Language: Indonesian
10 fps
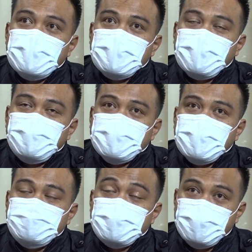kami
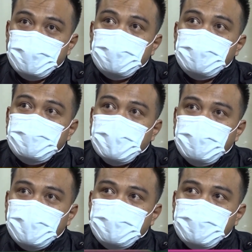sangat bersyukur
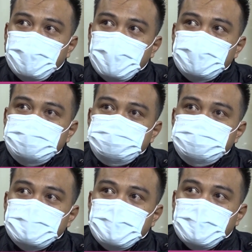bahwa memang
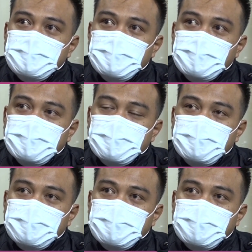
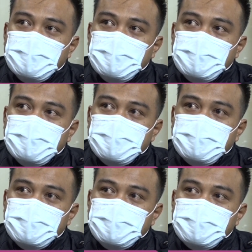eh,